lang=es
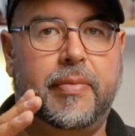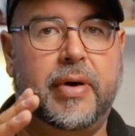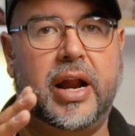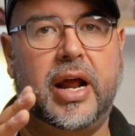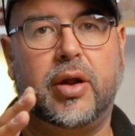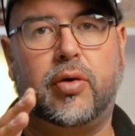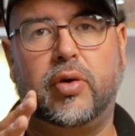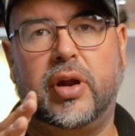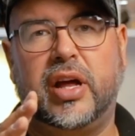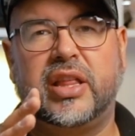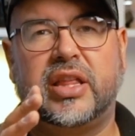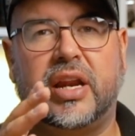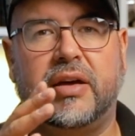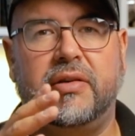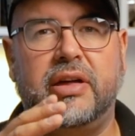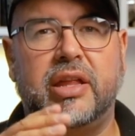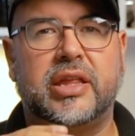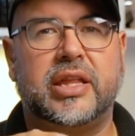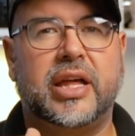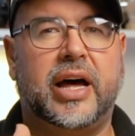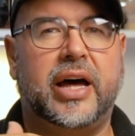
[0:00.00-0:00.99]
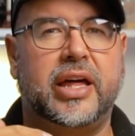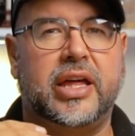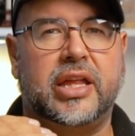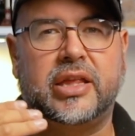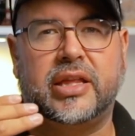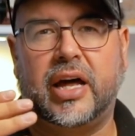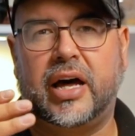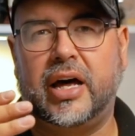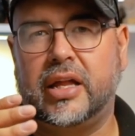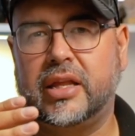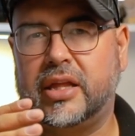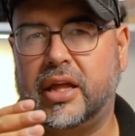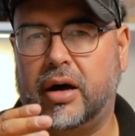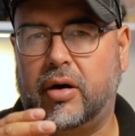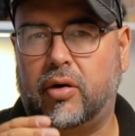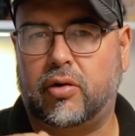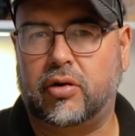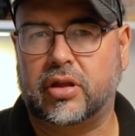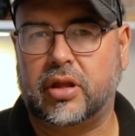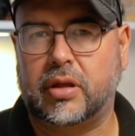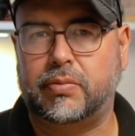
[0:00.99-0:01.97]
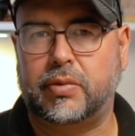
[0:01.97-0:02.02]
para alguna entrevista a distancia
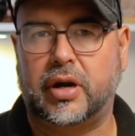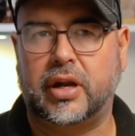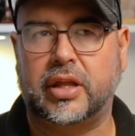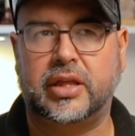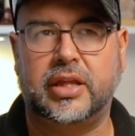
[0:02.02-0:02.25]
o cosas por el